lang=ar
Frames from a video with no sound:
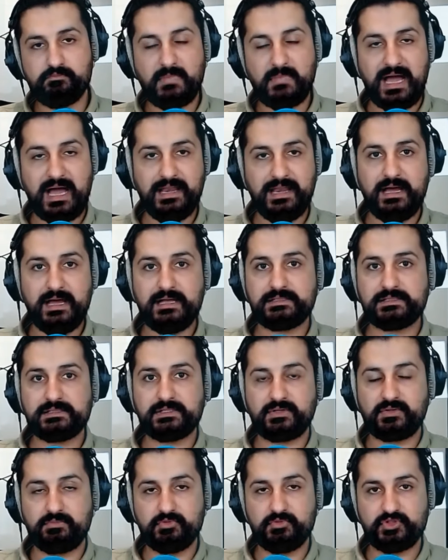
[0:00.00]

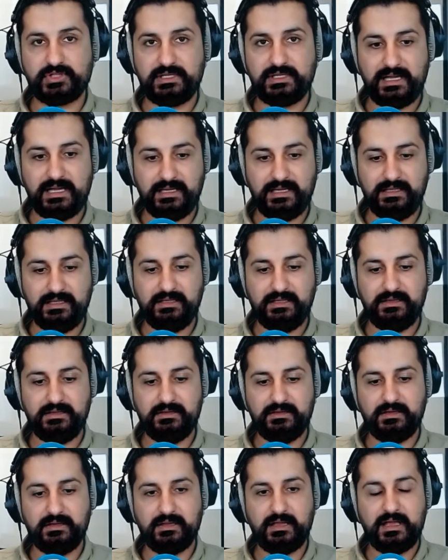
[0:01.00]
عناصر
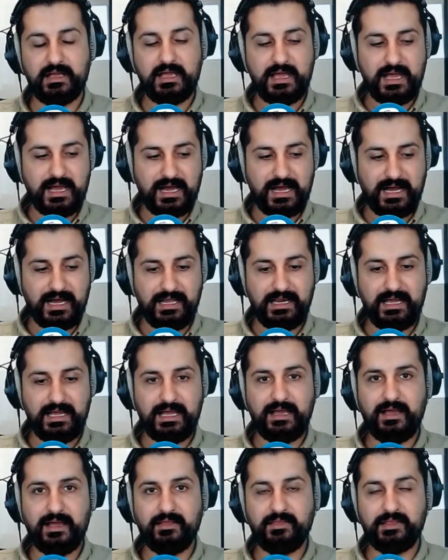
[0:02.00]
مسلحين على
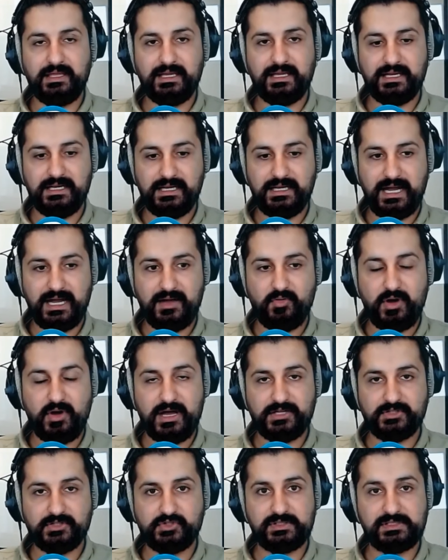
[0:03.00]
هذه
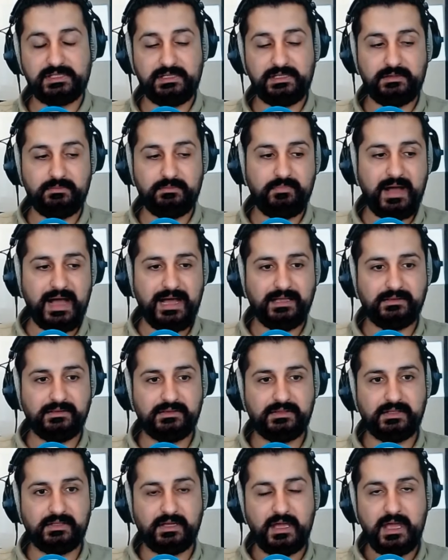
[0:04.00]
الحواجز البعض
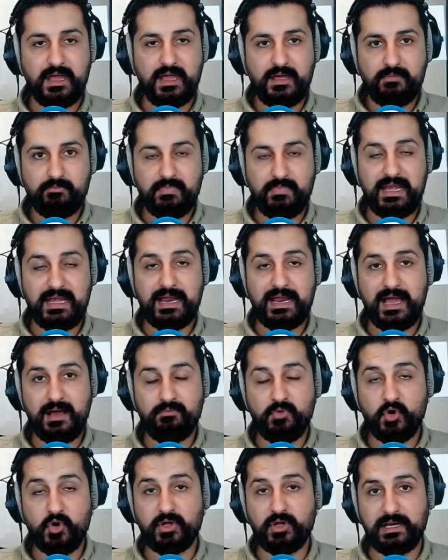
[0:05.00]
منها
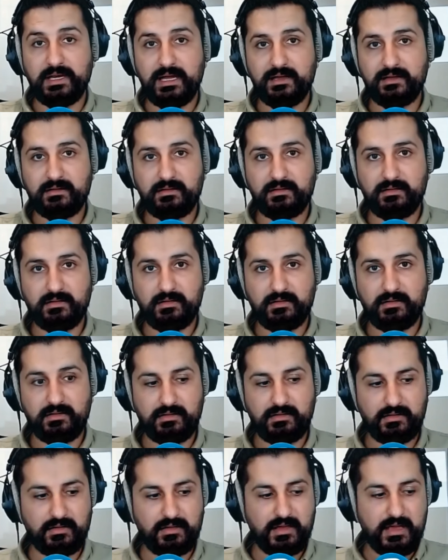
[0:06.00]
مغلق
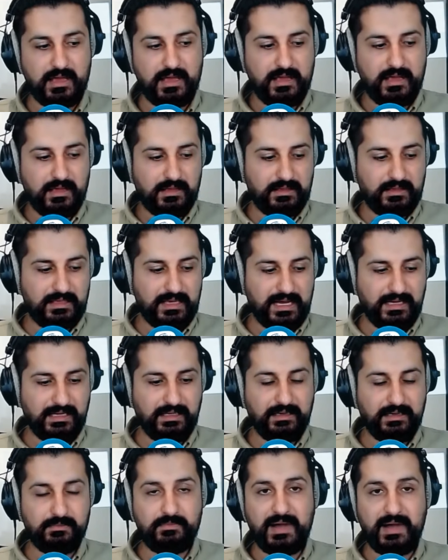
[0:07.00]
آه، يعني
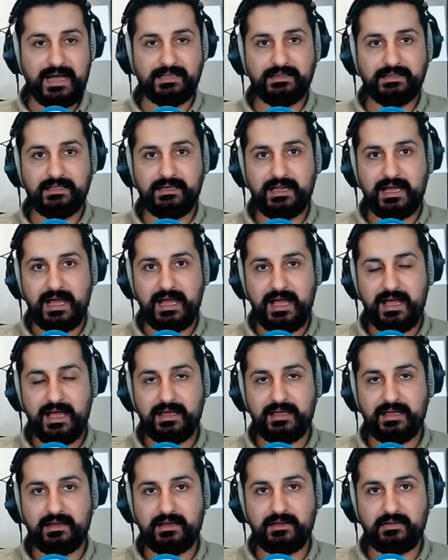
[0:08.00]
البعض
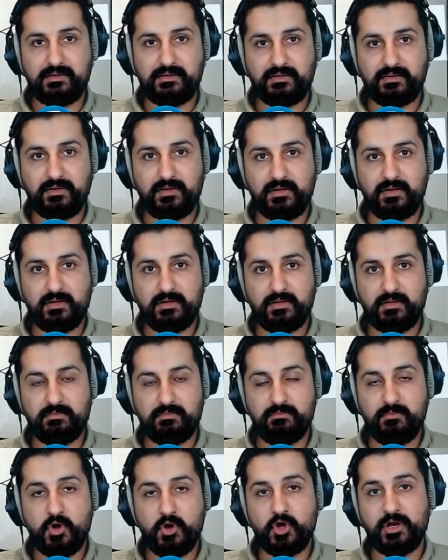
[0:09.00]
الآخر آه،
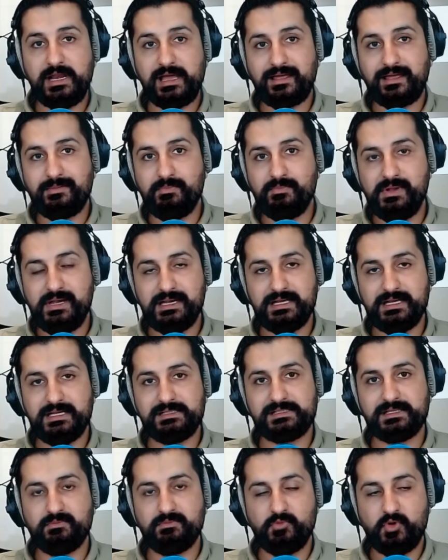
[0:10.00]
مغلق
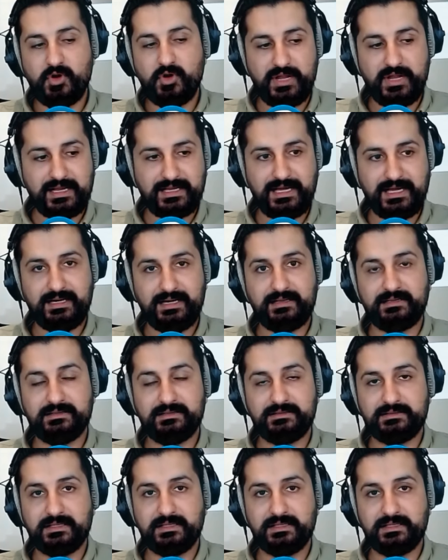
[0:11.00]
بالاسم وهناك حركة